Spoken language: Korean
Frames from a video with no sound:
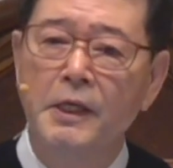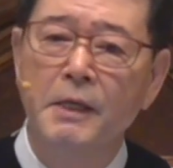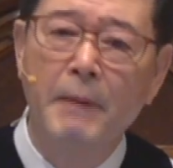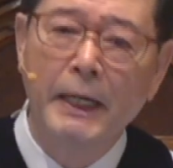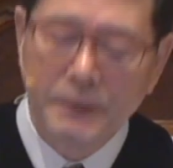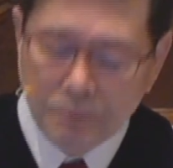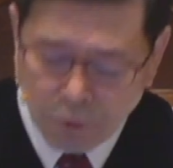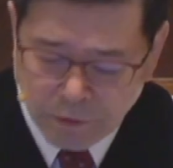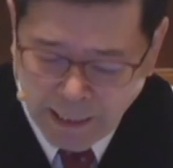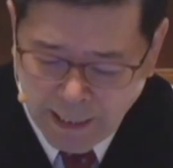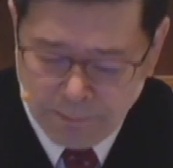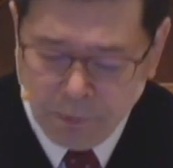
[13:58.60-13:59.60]
이 말씀도
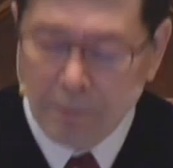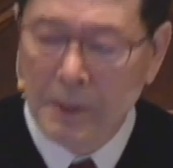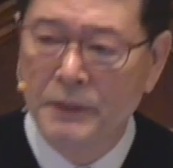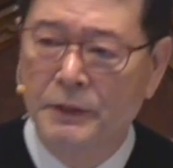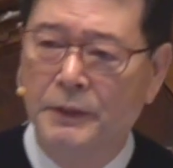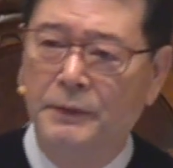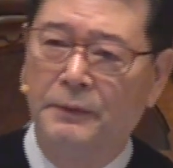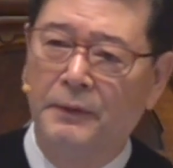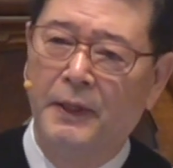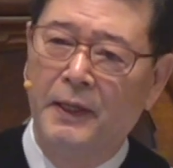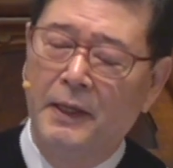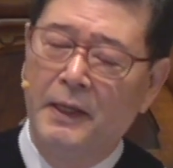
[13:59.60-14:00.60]
잘
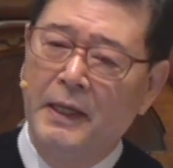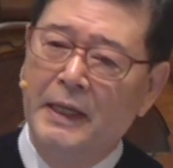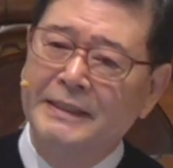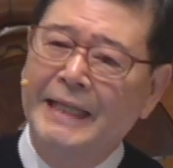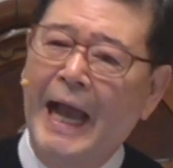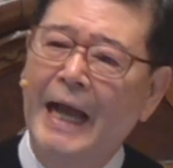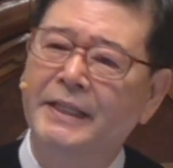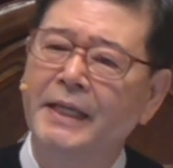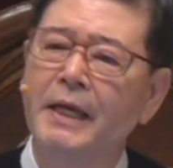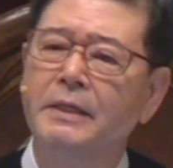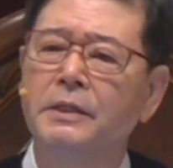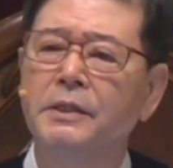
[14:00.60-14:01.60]
보면은
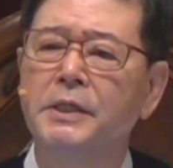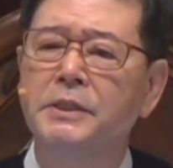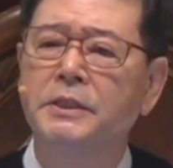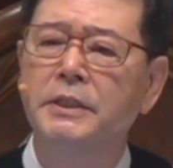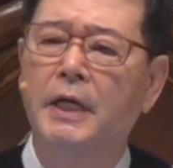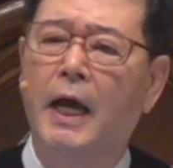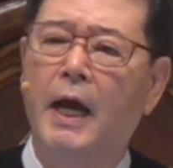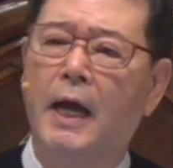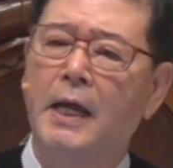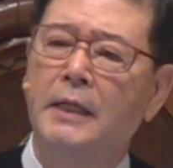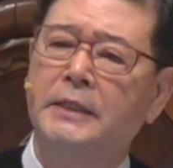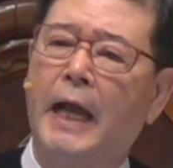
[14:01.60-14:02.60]
자기의
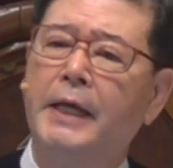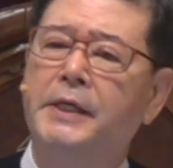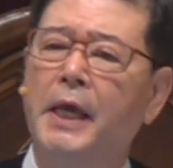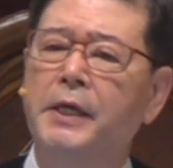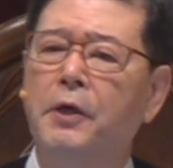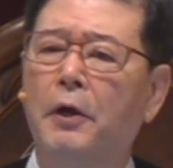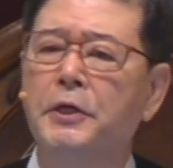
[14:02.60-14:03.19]
의지나 자기의